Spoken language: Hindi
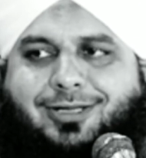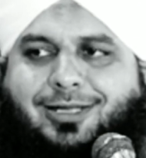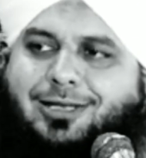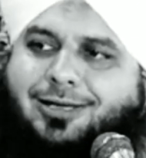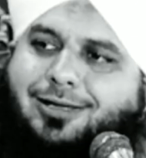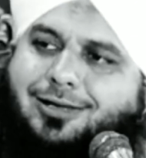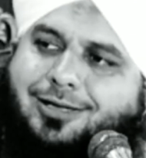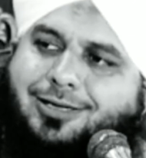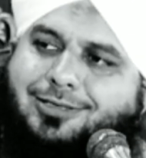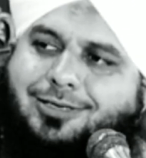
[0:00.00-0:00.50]

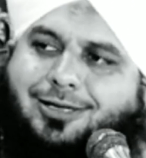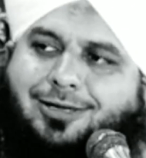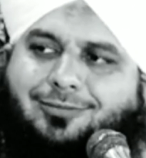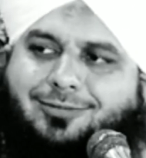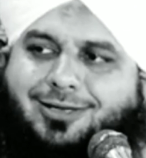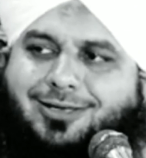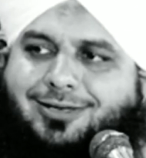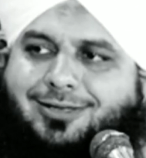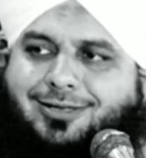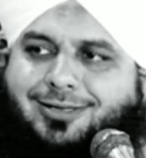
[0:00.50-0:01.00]
अल्लाह हया
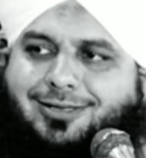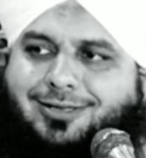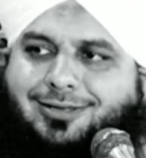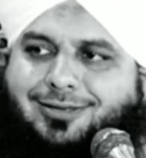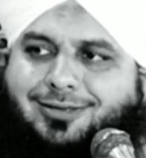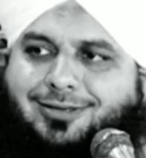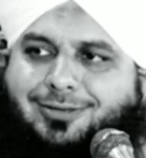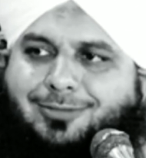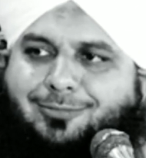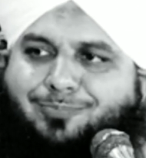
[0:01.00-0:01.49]
वाला है
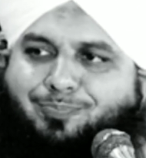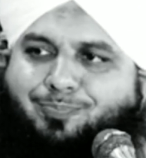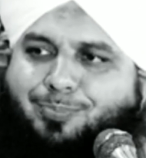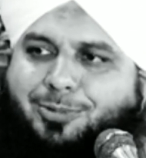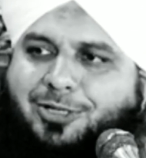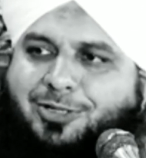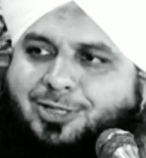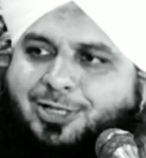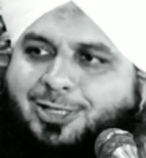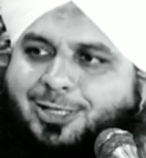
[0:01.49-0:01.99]

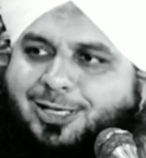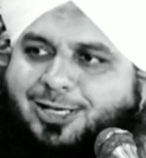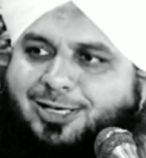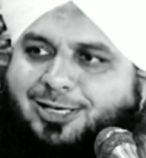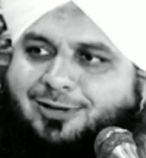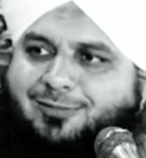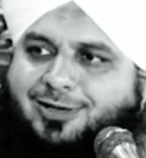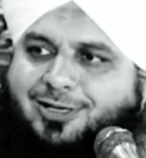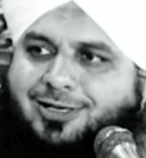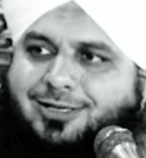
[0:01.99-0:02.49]
पर्दे
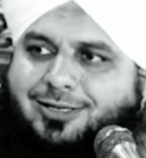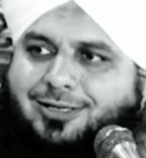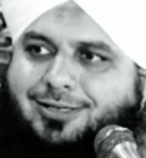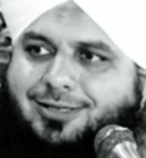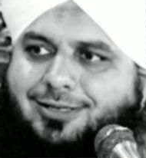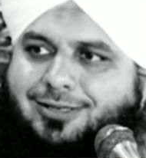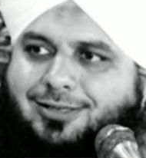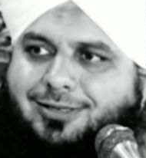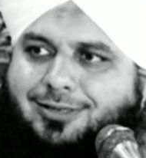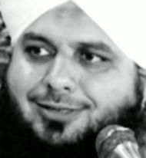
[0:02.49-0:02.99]
डालने वाला
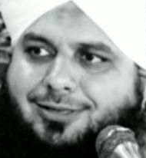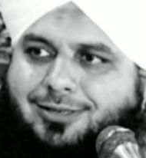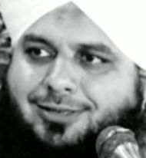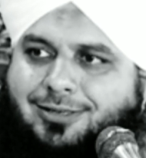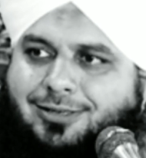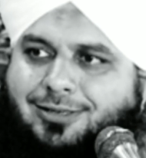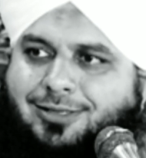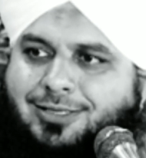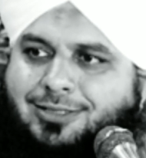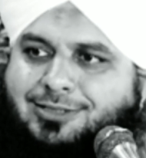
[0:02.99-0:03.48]

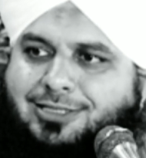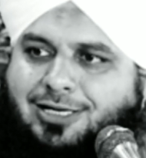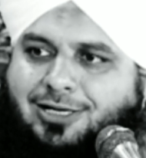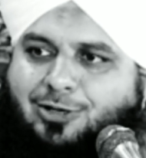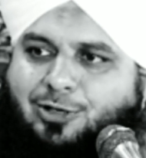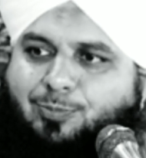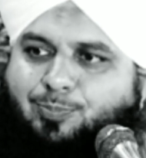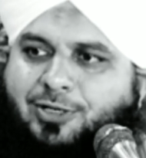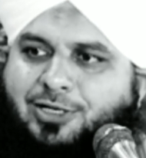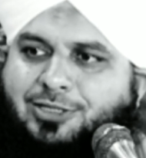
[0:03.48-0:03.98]
हया
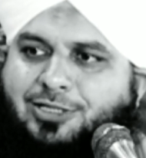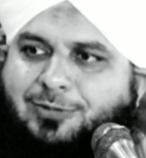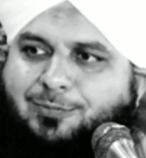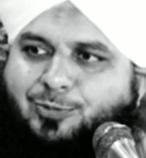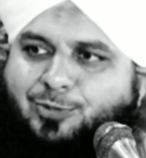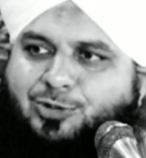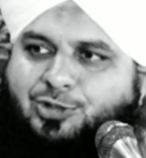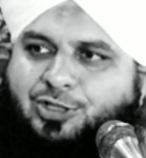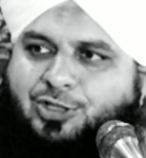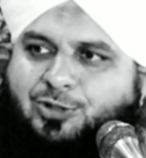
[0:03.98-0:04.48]
और पर्दा
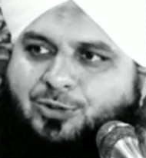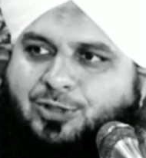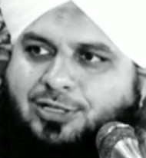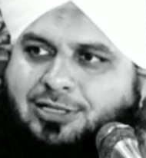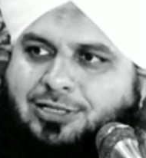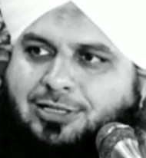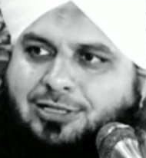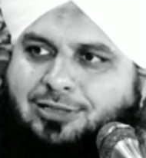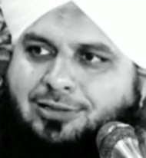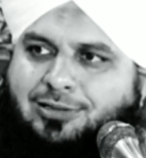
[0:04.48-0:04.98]
पोशी को
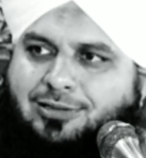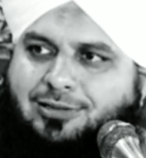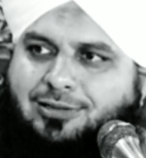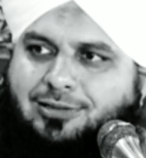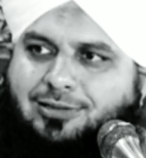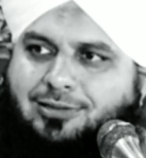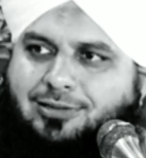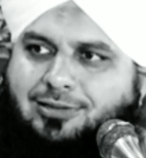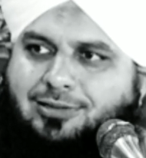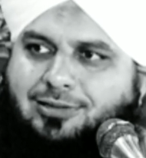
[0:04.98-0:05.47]

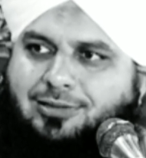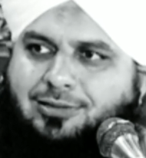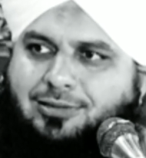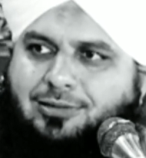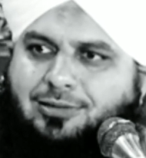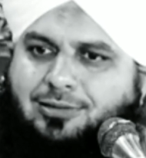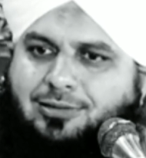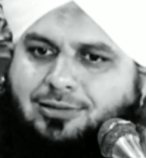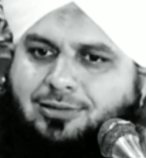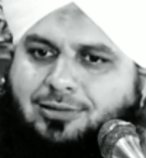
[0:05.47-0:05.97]

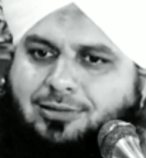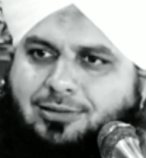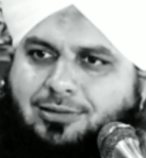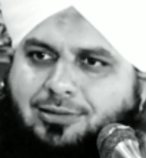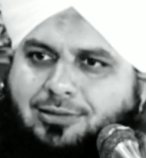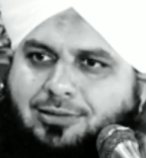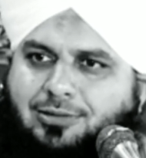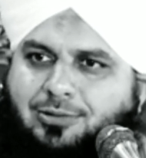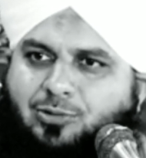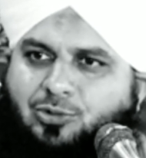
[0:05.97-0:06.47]

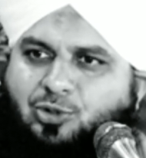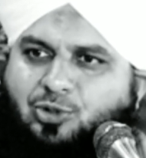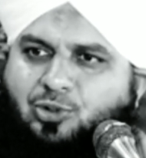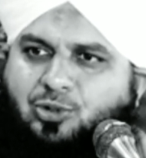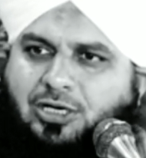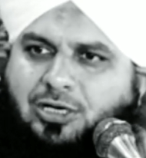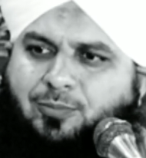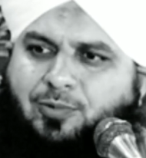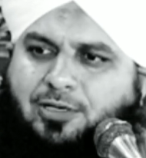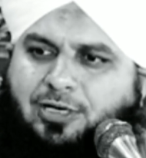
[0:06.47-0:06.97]
अल्लाह जो
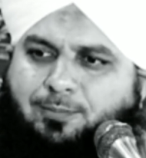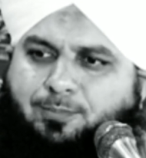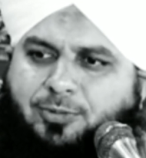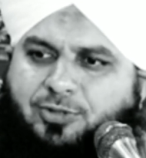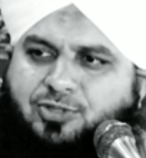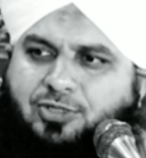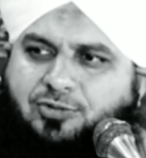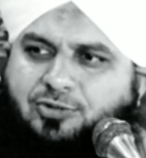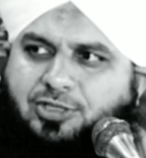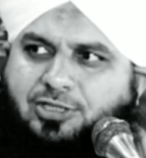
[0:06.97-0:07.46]
रब का
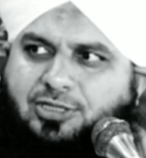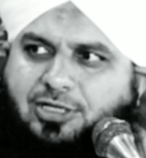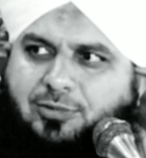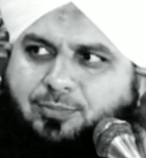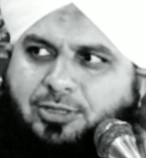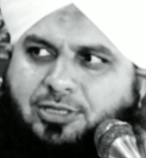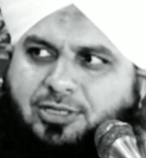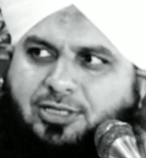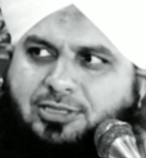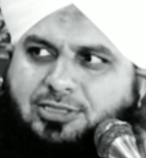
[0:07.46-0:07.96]
पसंदीदा
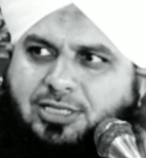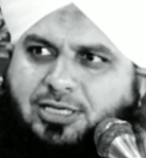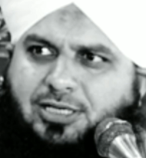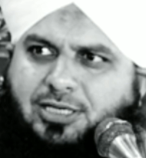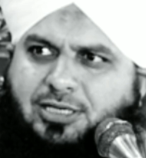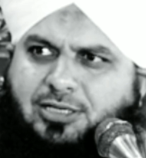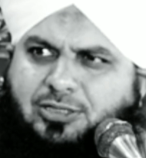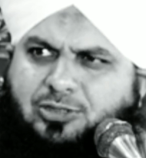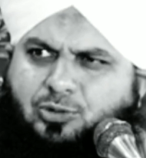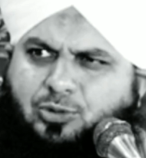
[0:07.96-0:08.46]
बनना
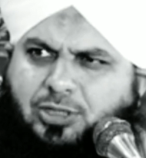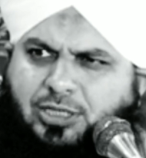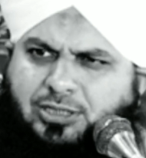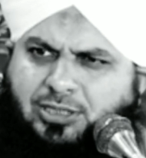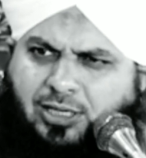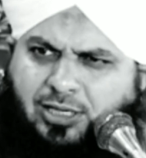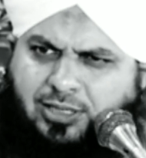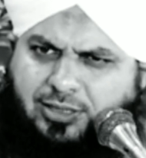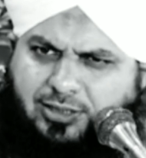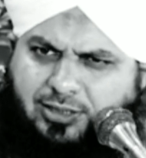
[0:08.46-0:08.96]
चाहे एक तो
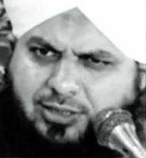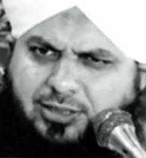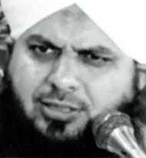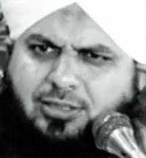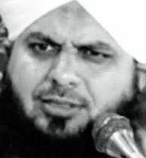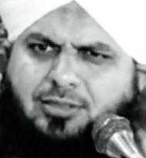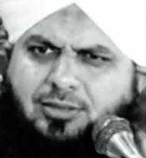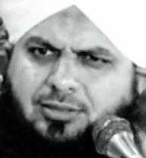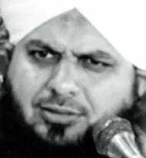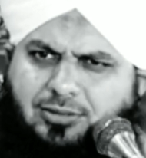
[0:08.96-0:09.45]
हया करे
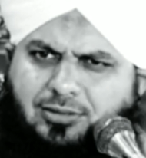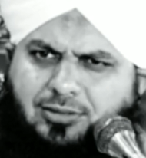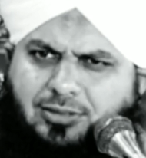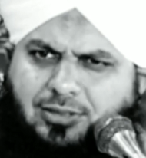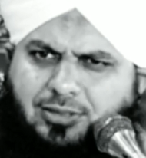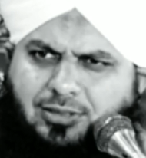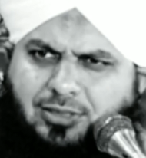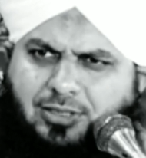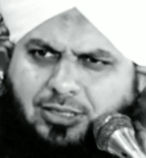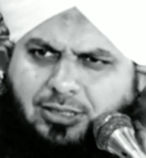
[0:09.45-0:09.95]

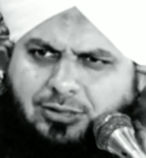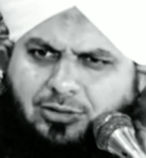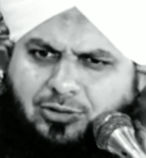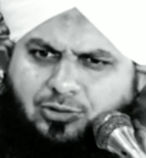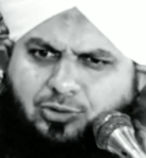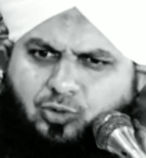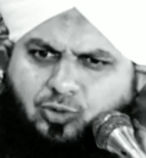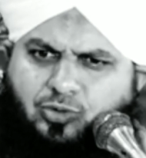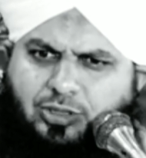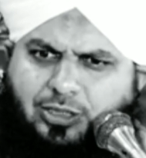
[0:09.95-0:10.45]

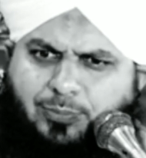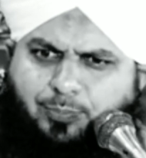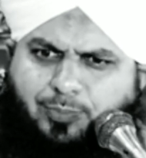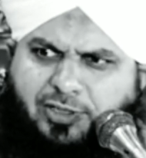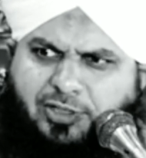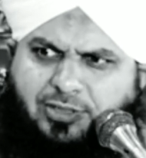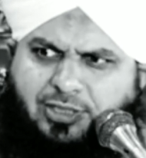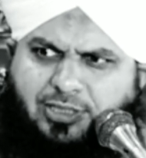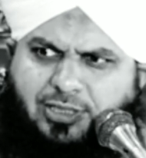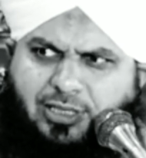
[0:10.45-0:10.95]
और दूसरा
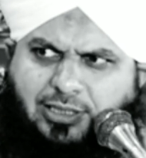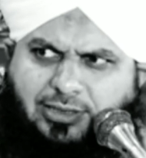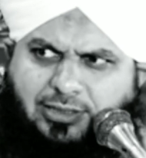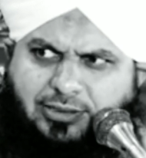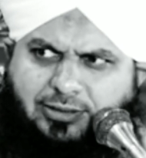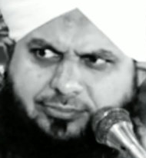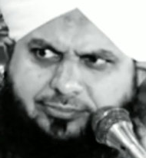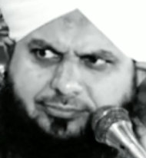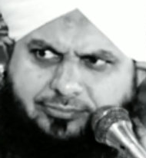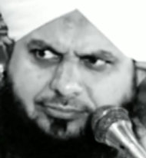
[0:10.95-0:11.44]
पर्दे
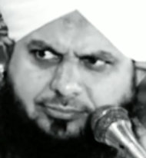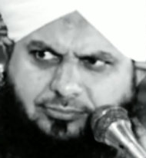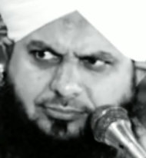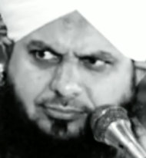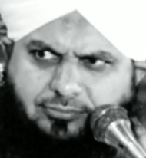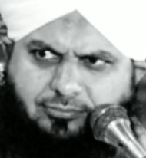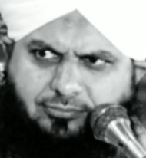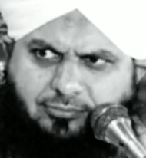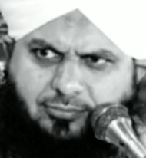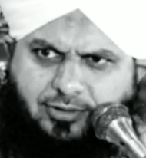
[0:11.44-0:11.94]
डाले
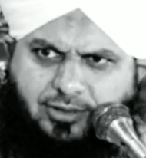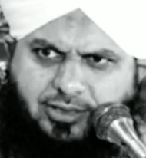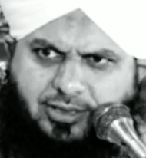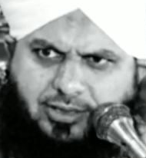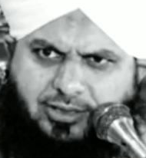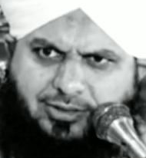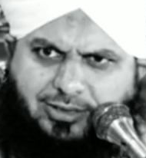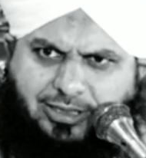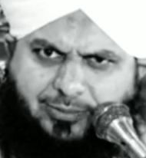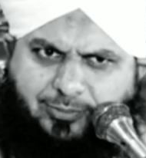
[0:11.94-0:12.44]

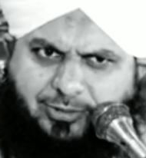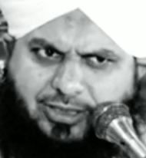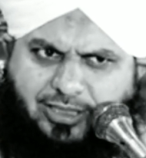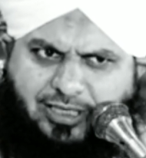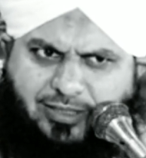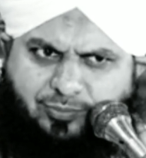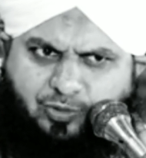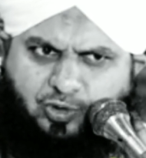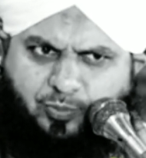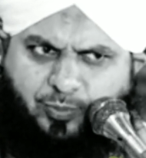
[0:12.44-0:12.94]
इसका भी
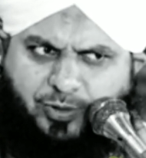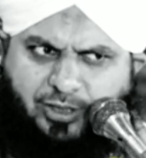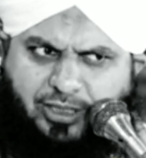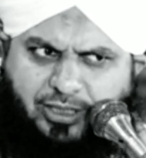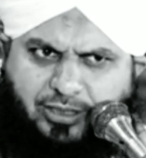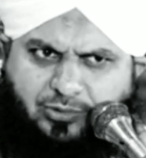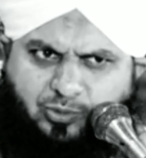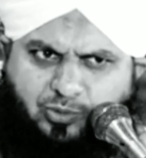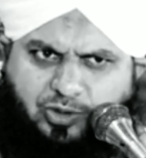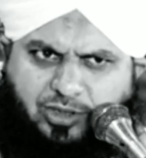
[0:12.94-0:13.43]
ऐब
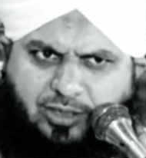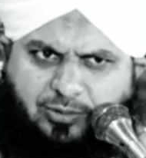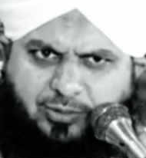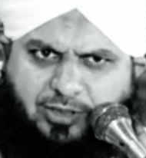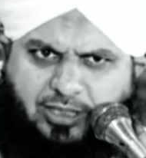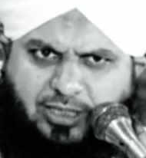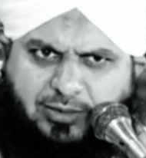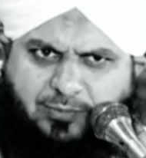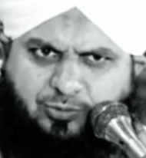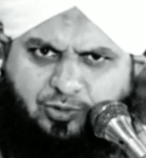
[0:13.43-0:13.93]
छुपाए उसका
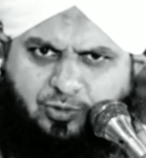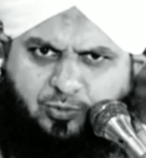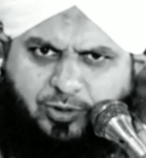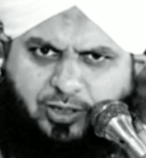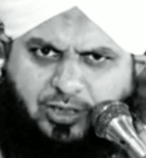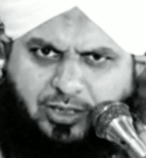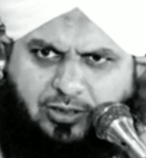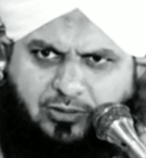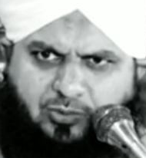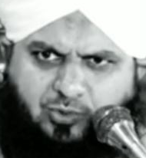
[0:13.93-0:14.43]
भी ऐब
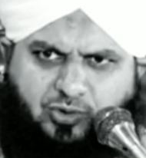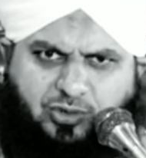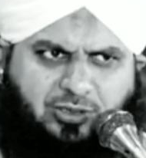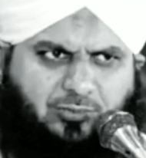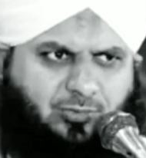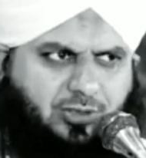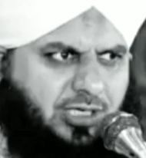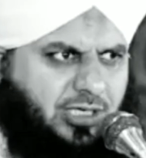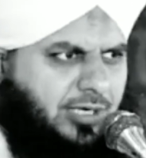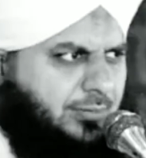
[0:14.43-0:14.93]
छुपाए
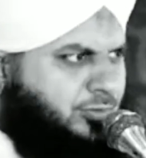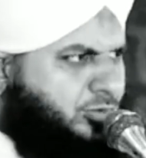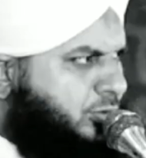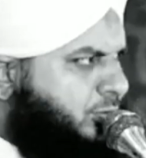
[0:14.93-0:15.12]
उसके भी ऐब